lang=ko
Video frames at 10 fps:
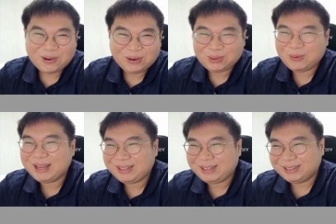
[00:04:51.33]

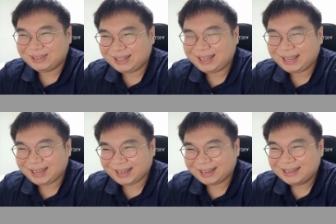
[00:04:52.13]
정을 통하게
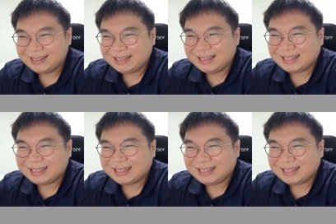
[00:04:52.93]
되는데,